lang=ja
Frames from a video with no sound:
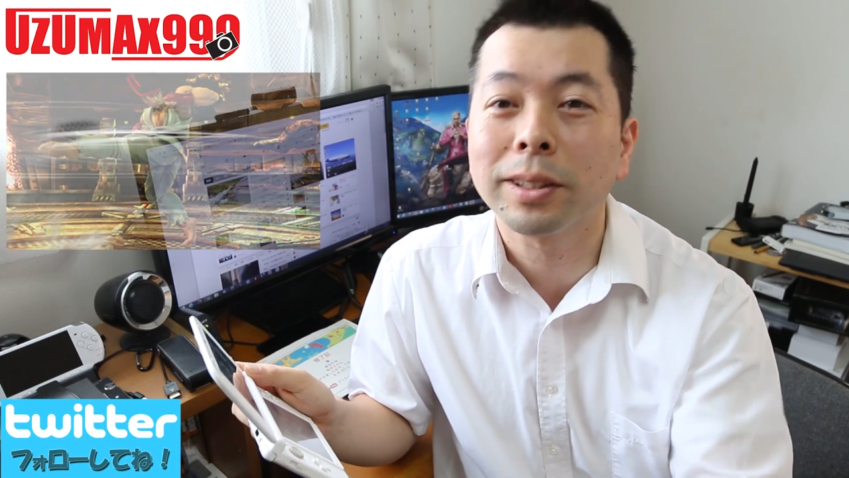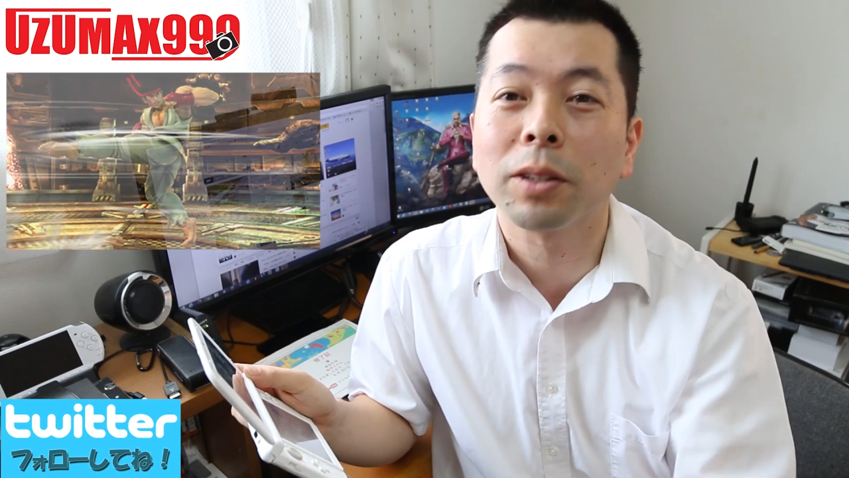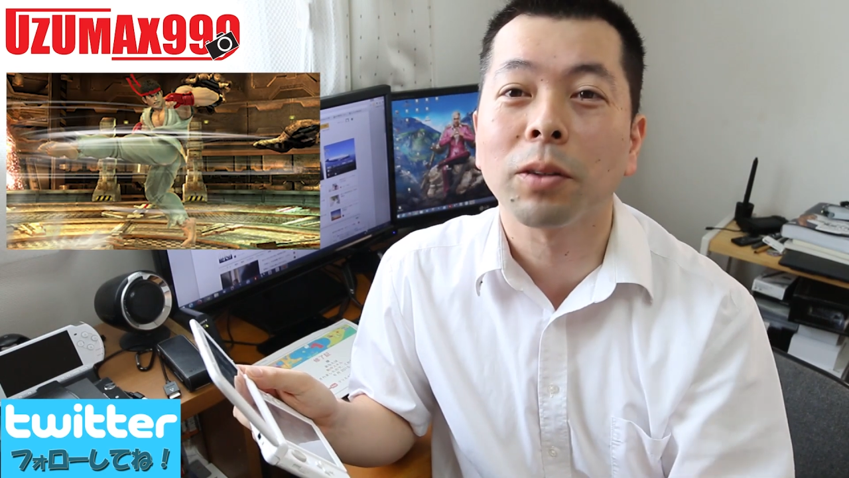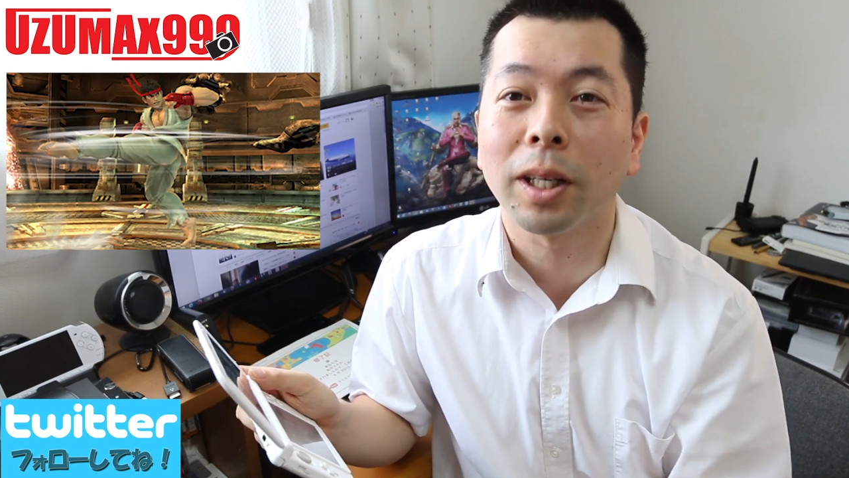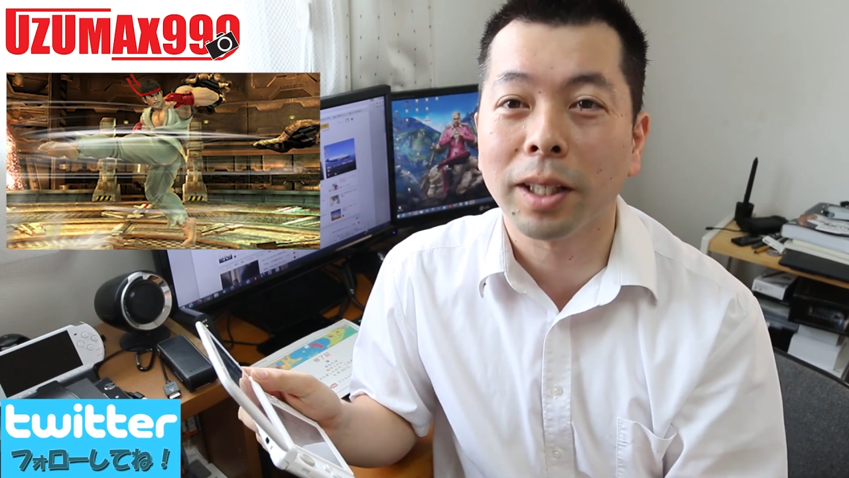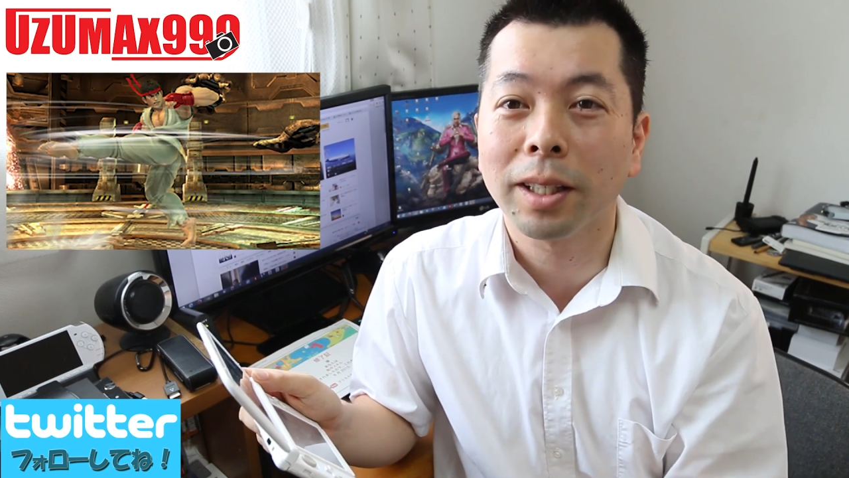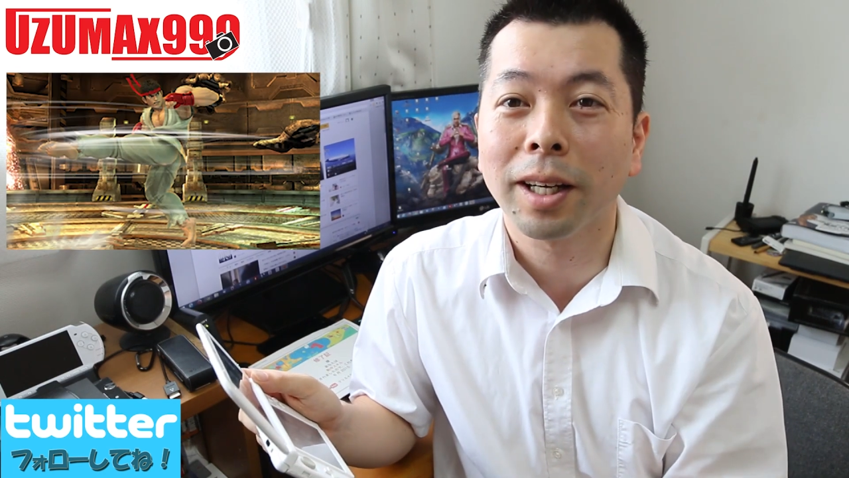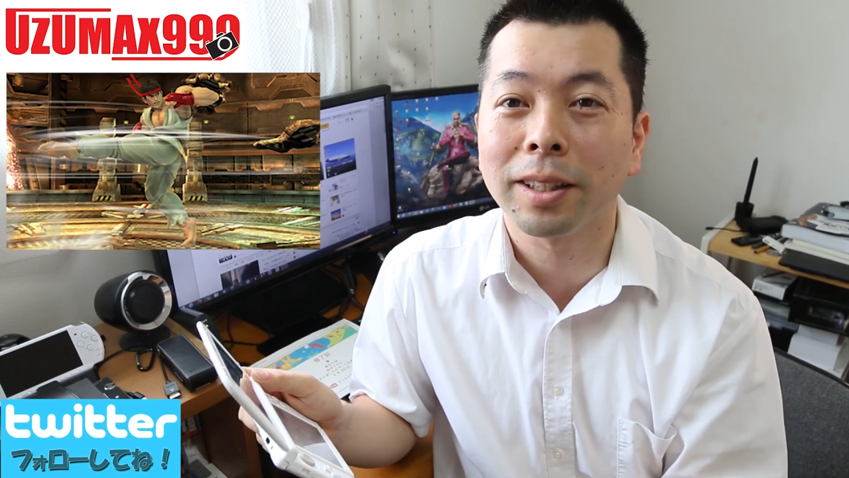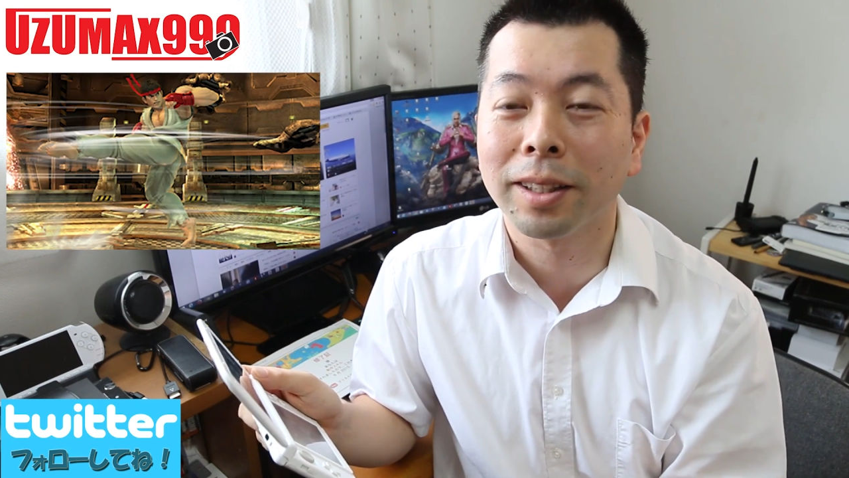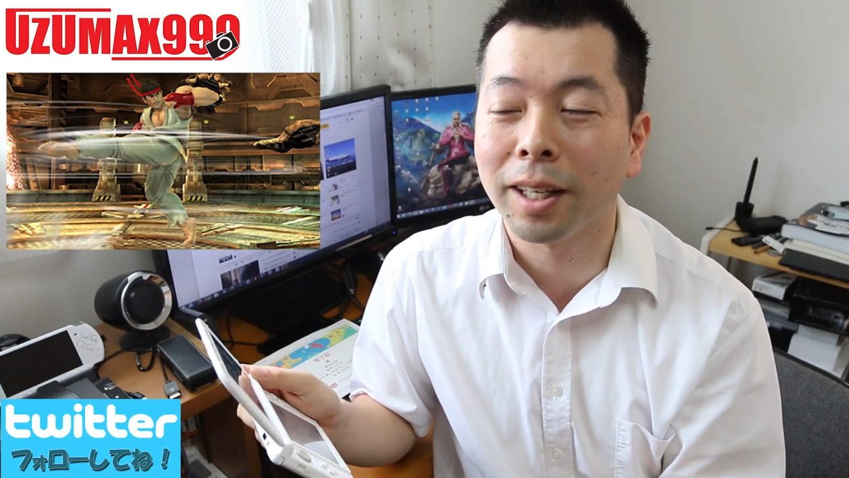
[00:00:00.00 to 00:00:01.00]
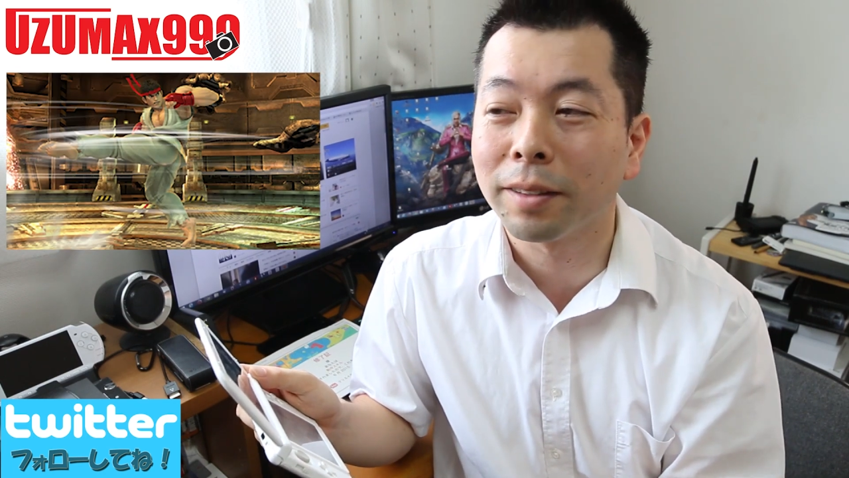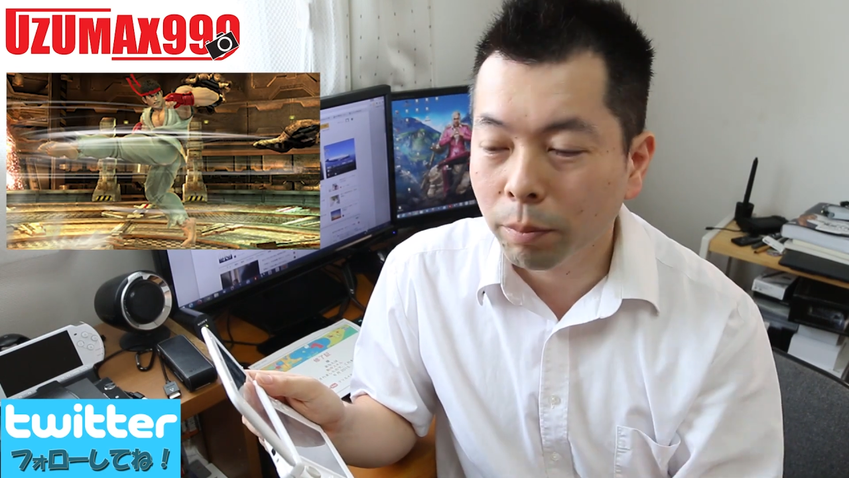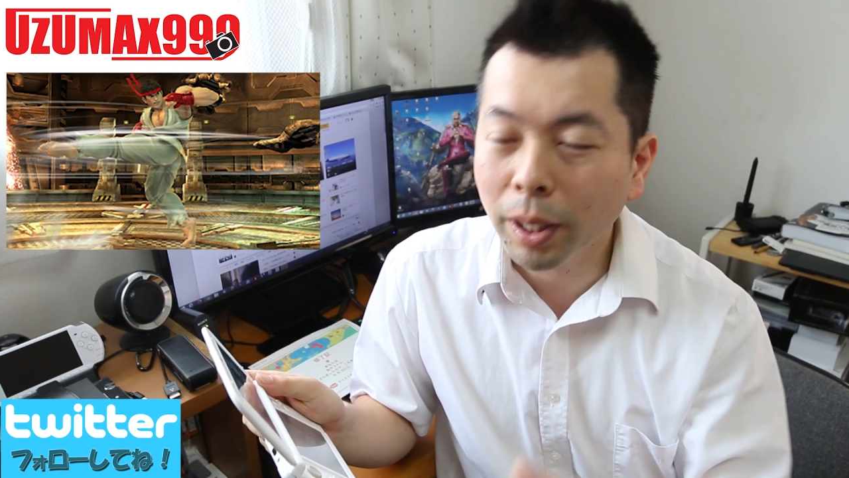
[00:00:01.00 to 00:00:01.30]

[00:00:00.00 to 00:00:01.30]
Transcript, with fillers: 技とかねあって